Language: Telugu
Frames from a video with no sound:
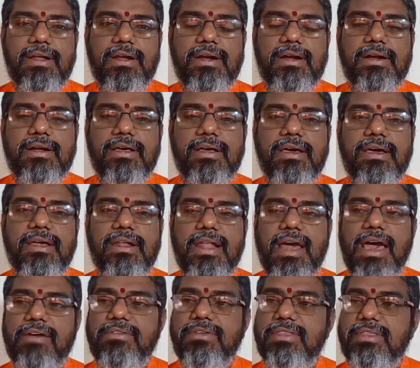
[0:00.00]
అని అంటే
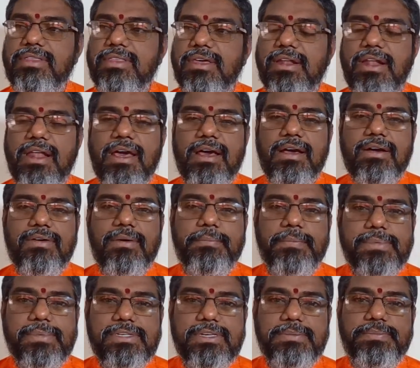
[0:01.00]
నా విద్య నాకు
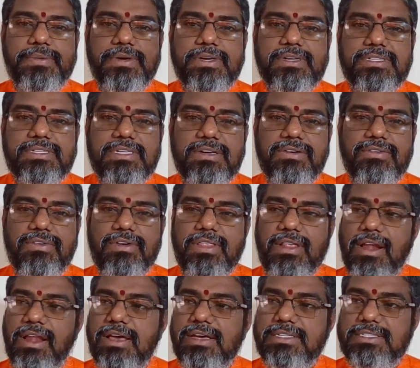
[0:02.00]
అప్పచెప్పేసి
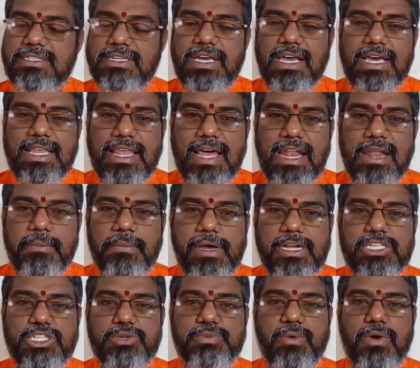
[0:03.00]
వదిలేసి ఇంకా దాన్ని
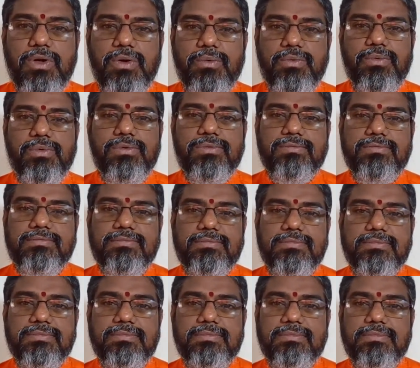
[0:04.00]
మర్చిపోను
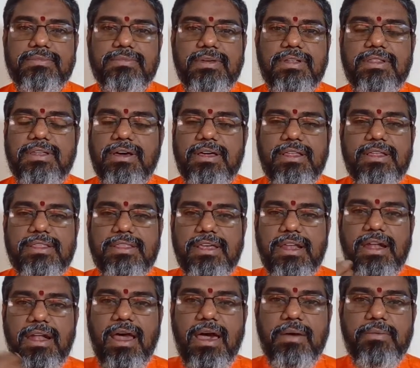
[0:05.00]
అంతే కదా
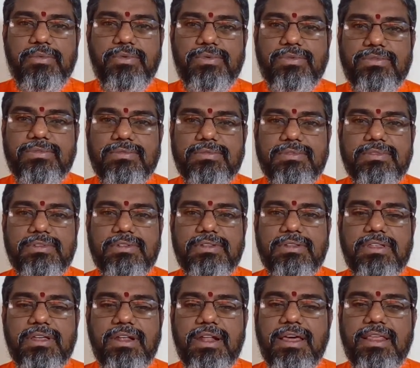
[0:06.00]
తిన్నాము
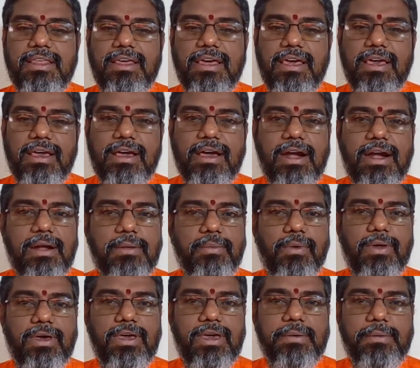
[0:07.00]
తిన్నది
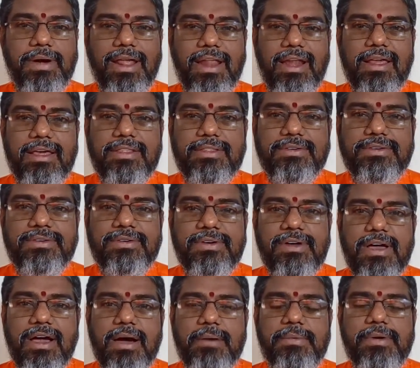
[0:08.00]
కడుపులో ఇవ్వడలేదు
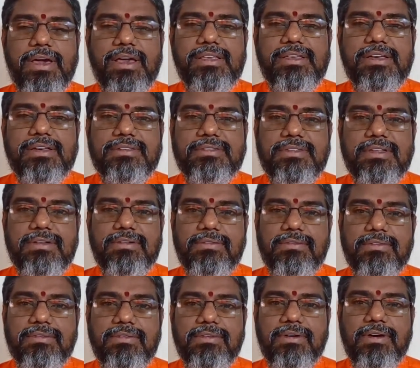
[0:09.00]
అప్పుడు ఏం చేస్తాం